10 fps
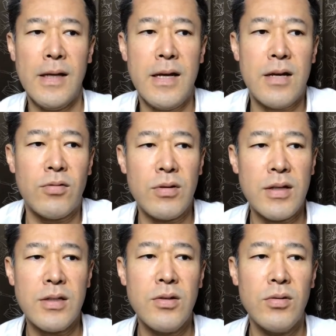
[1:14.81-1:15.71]
えー、これは
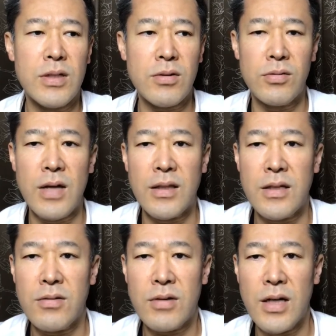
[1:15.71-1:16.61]
いいようにこうなっ
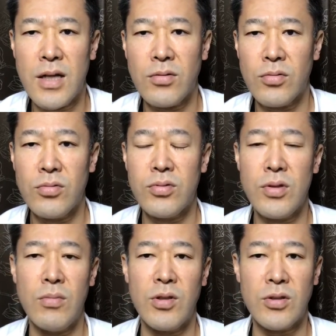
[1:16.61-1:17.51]
ていくかなというふう
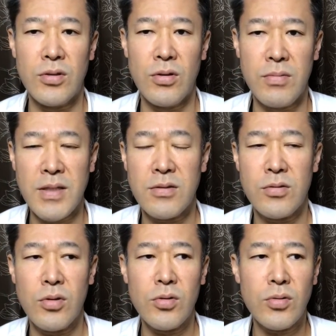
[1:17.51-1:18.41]
に思っております
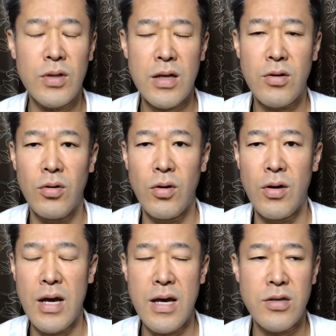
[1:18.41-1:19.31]
ということで今日の、
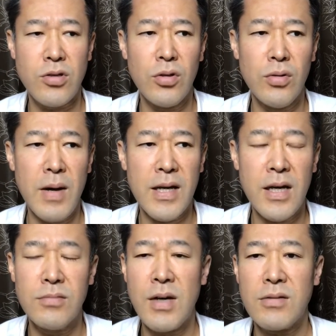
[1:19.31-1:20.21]
え商売
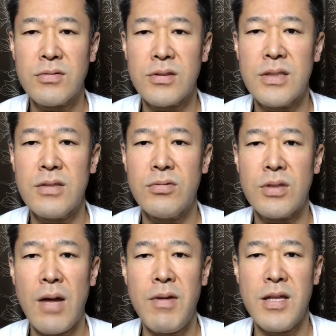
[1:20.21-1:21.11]
がうまくいく
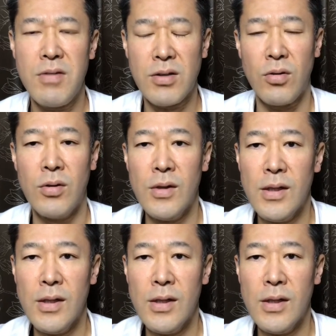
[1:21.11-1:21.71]
ためにはと